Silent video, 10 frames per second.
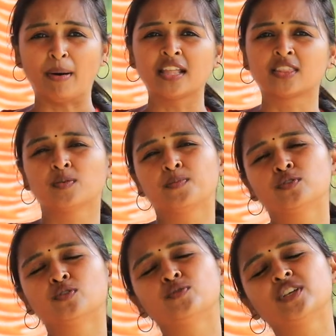பார்த்து
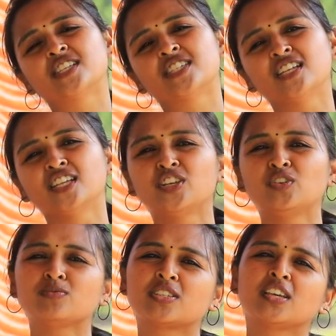புது முயற்சி
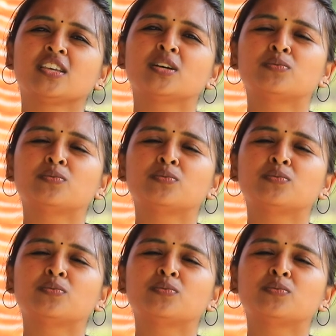நீயும் செய்ய